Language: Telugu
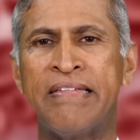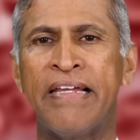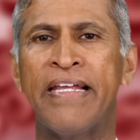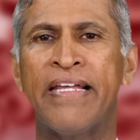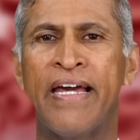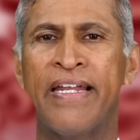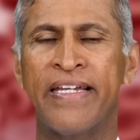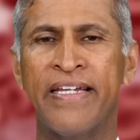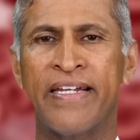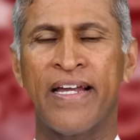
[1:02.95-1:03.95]

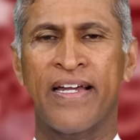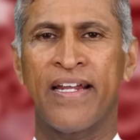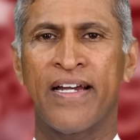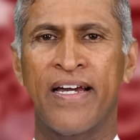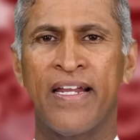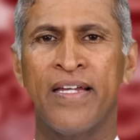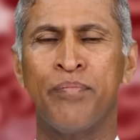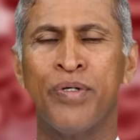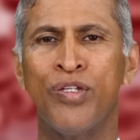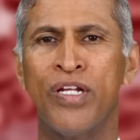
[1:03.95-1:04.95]
శరీరానికి రకరకాల
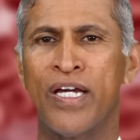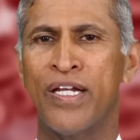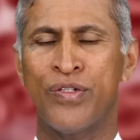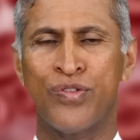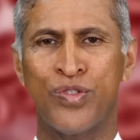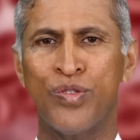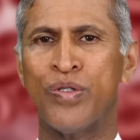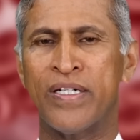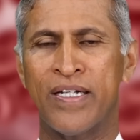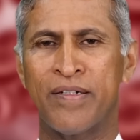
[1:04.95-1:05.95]
ఇబ్బందులు కలిగిస్తూ
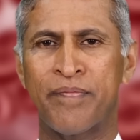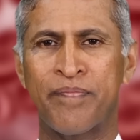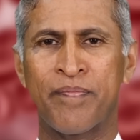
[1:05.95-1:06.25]
ఉంటారు